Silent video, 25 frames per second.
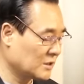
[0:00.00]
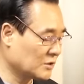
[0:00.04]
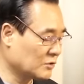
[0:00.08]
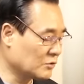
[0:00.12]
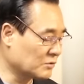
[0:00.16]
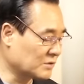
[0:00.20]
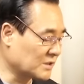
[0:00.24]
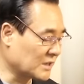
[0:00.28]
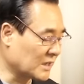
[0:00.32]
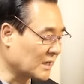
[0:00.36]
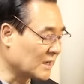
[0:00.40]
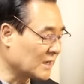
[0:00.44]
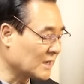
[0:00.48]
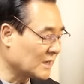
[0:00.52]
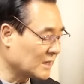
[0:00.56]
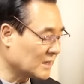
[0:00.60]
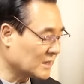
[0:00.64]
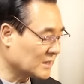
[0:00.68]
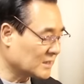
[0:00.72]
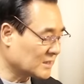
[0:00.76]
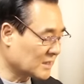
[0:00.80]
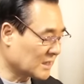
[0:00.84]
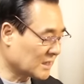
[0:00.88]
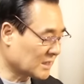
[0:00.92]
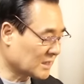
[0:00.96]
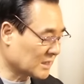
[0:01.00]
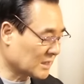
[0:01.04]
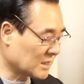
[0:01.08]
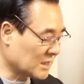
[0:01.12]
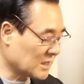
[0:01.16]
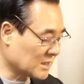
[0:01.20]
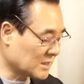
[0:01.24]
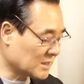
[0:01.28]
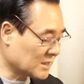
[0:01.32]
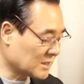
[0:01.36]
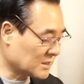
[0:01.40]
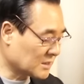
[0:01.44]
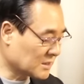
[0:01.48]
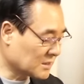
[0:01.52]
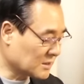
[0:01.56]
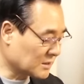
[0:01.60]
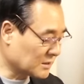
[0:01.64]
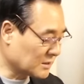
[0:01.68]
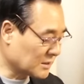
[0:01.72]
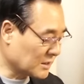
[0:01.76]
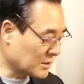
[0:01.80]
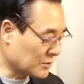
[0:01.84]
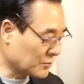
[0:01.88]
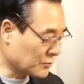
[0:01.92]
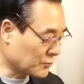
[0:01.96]
둘째, 책 읽기를
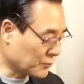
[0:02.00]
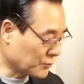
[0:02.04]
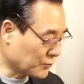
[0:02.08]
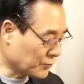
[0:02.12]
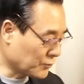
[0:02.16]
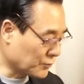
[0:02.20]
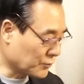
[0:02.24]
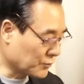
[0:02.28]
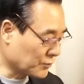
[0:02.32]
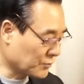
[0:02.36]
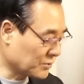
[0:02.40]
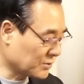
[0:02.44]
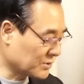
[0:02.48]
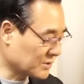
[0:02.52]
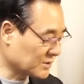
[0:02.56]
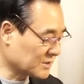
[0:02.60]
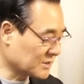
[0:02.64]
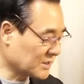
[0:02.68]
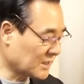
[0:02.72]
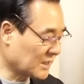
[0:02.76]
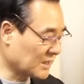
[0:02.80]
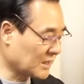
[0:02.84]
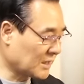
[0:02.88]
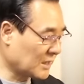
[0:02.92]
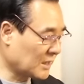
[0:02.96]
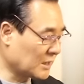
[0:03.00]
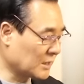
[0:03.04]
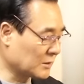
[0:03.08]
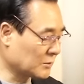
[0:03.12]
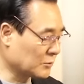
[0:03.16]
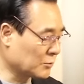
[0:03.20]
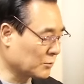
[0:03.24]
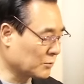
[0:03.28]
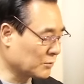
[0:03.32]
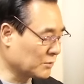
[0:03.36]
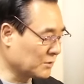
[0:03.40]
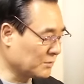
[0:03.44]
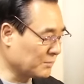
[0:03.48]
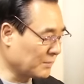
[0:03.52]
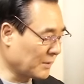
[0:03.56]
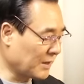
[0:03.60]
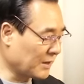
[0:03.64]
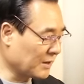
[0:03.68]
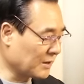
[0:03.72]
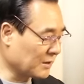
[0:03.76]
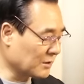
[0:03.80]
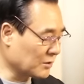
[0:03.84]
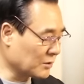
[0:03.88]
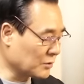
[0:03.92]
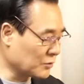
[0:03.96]
끝낸 후 책에 돌을
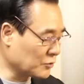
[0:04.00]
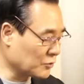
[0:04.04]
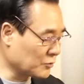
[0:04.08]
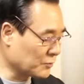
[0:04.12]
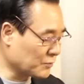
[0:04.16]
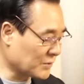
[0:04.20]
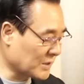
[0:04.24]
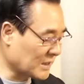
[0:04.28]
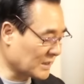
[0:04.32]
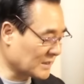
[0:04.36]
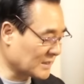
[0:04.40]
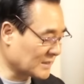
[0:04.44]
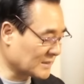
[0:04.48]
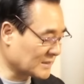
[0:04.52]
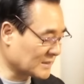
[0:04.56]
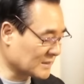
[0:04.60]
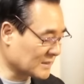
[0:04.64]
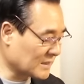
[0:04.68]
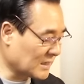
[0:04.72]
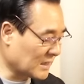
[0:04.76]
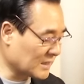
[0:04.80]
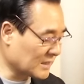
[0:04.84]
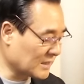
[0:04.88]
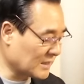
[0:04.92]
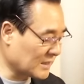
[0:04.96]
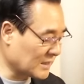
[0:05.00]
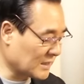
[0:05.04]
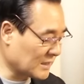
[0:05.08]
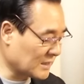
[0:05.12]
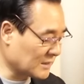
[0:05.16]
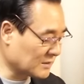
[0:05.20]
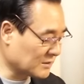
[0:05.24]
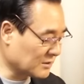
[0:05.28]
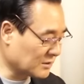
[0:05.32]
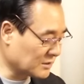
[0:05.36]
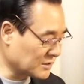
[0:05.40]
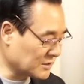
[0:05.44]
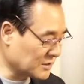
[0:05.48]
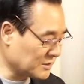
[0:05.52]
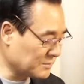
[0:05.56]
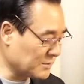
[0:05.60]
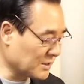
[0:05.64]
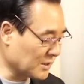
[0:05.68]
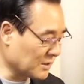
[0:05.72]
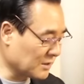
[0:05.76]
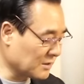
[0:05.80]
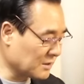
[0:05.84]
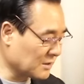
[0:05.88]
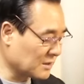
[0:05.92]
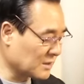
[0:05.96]
매어 유브라데스 강에
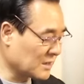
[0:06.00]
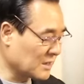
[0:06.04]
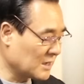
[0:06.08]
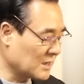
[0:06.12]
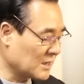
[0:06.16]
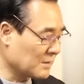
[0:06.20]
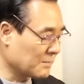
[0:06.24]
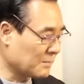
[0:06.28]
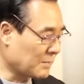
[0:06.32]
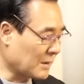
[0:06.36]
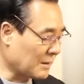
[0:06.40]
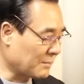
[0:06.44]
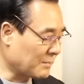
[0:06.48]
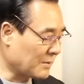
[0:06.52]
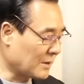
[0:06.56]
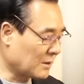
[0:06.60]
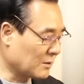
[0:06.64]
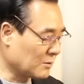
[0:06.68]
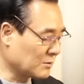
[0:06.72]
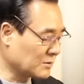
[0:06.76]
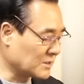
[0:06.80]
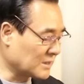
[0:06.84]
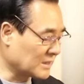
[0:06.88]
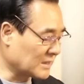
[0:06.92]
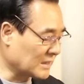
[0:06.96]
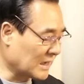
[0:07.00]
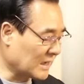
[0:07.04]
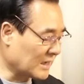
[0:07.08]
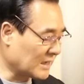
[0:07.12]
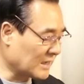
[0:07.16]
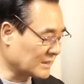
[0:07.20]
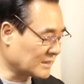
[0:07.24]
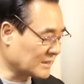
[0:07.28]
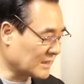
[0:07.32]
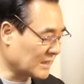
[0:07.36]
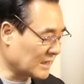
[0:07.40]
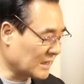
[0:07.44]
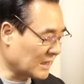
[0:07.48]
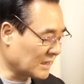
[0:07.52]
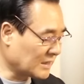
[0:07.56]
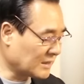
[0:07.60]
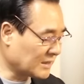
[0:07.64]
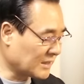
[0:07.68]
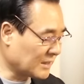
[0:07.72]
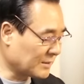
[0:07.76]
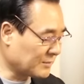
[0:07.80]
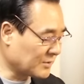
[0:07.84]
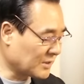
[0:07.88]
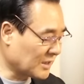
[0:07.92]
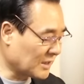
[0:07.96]
던지며 바벨론이 나의 재난
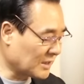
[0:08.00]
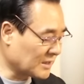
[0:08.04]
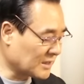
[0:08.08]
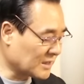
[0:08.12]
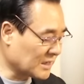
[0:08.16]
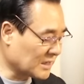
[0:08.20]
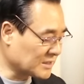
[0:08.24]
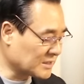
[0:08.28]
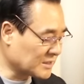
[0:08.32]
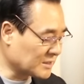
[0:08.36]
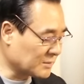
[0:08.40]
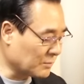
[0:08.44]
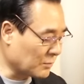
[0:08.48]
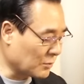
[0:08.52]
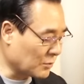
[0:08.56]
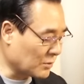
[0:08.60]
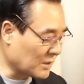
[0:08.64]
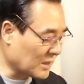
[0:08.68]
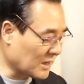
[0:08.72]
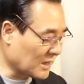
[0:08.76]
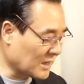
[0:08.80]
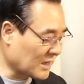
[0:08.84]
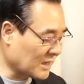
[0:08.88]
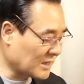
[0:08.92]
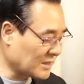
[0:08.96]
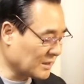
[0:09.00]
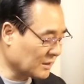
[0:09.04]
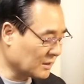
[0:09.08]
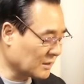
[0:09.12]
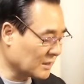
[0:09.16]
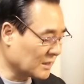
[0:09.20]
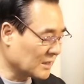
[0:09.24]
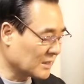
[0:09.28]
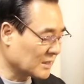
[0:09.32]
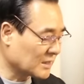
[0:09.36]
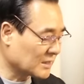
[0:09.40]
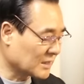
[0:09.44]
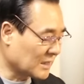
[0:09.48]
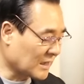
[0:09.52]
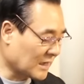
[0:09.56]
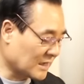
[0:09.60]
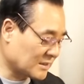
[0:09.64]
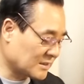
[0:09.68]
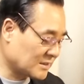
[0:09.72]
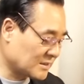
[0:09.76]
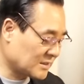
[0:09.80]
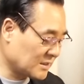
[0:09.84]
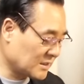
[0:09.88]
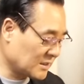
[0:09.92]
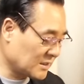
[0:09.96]
때문에 이같이 몰락하여
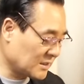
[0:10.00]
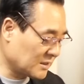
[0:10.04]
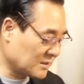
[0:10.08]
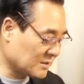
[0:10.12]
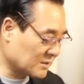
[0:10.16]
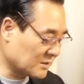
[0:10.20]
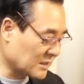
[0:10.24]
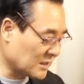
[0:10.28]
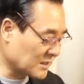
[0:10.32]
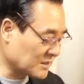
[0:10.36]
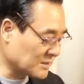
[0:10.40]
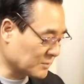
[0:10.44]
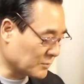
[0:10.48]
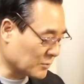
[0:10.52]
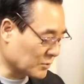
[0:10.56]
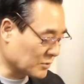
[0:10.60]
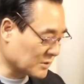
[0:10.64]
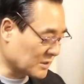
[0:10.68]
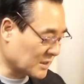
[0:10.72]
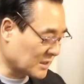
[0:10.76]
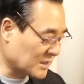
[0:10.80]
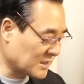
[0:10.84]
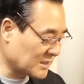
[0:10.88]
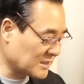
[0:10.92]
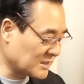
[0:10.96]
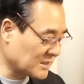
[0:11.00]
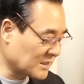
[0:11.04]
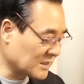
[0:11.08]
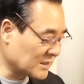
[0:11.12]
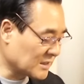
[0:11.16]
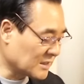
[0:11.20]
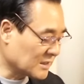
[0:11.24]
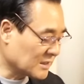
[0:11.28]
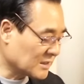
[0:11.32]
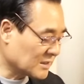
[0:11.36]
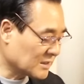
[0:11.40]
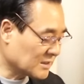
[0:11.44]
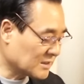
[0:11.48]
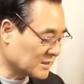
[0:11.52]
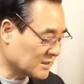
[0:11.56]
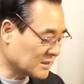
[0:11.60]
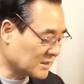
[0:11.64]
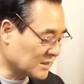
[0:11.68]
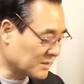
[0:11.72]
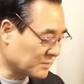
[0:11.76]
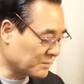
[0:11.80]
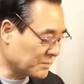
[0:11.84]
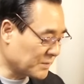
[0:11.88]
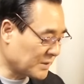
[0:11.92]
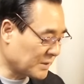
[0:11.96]
다시 일어나지 못하리니
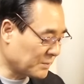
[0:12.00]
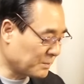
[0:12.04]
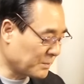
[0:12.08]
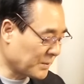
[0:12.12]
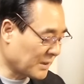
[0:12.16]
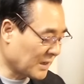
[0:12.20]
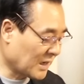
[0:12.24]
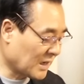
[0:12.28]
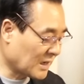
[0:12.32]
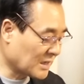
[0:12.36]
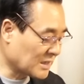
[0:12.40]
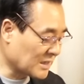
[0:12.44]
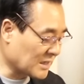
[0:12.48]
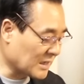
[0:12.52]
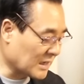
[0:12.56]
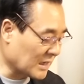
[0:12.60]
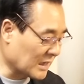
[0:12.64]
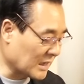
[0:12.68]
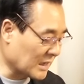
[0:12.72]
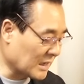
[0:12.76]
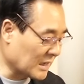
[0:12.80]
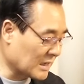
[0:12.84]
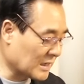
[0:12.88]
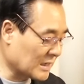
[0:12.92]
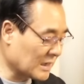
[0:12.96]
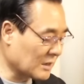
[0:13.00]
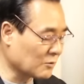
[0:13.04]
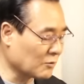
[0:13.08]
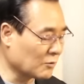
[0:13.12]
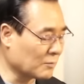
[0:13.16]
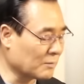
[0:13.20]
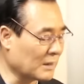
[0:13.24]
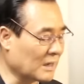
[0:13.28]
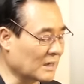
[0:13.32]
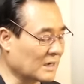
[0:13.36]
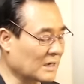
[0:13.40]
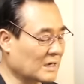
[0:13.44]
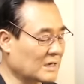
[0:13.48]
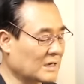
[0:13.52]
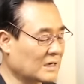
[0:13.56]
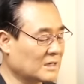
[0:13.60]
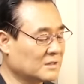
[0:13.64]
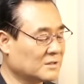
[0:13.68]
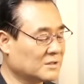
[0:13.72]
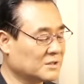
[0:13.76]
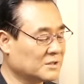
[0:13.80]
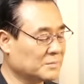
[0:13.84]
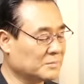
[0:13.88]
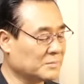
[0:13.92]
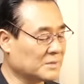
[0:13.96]
그들이 피폐하리라 라고
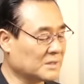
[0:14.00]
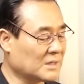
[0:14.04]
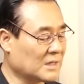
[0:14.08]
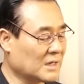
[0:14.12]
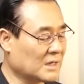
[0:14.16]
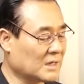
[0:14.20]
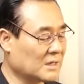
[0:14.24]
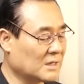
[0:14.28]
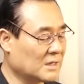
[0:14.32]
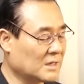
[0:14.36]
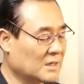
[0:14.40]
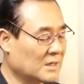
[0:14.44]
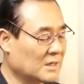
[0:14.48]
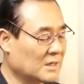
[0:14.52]
말하라는 것입니다.